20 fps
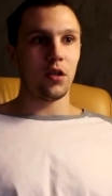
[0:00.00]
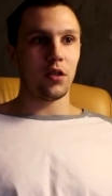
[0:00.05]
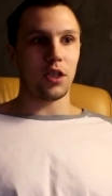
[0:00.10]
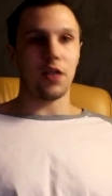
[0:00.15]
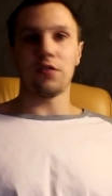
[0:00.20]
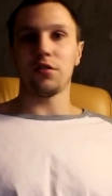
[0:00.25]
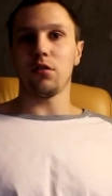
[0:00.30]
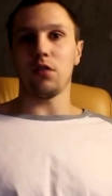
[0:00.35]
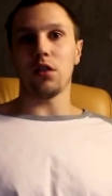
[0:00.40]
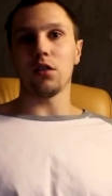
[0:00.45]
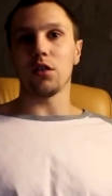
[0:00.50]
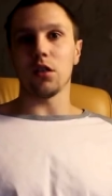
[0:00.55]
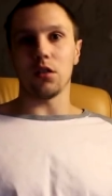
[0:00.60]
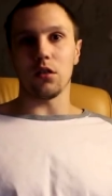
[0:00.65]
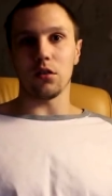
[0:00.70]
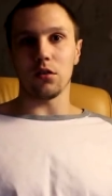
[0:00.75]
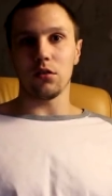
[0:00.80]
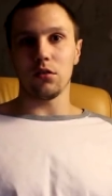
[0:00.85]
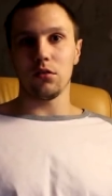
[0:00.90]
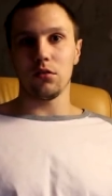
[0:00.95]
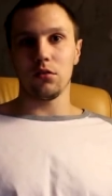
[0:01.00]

Я взял аналог.